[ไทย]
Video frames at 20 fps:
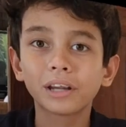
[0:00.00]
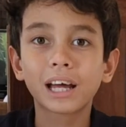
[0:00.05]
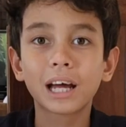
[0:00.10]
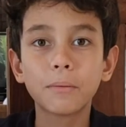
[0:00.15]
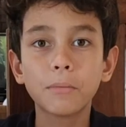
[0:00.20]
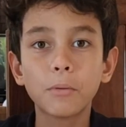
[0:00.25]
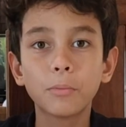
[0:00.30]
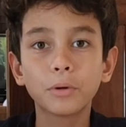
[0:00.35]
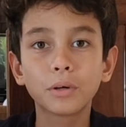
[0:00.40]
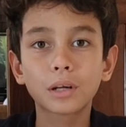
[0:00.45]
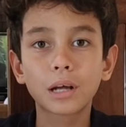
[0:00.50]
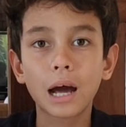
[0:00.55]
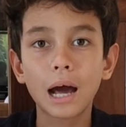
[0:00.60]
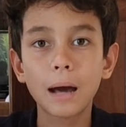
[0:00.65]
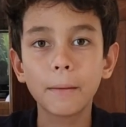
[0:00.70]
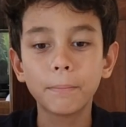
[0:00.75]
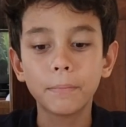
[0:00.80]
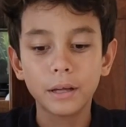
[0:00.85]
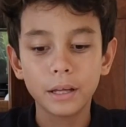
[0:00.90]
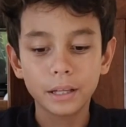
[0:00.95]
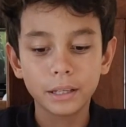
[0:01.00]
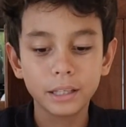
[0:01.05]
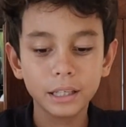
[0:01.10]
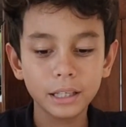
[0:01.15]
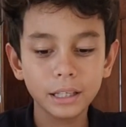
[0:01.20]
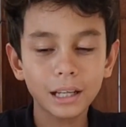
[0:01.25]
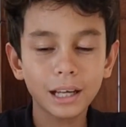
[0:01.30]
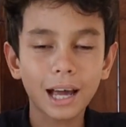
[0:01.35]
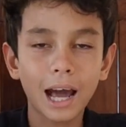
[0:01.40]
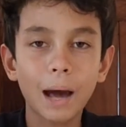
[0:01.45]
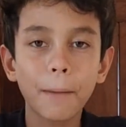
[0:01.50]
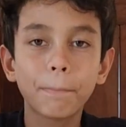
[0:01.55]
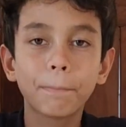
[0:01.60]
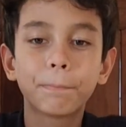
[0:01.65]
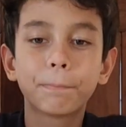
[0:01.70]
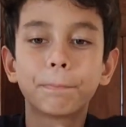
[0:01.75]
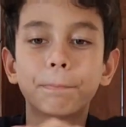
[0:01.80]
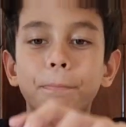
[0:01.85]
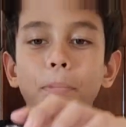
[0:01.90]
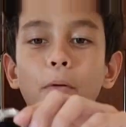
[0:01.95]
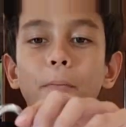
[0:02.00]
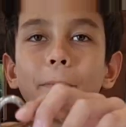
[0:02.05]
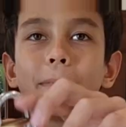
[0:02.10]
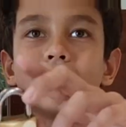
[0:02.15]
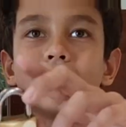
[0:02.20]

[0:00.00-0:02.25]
วัสดีครับทุกคนครับนี่นะครับผม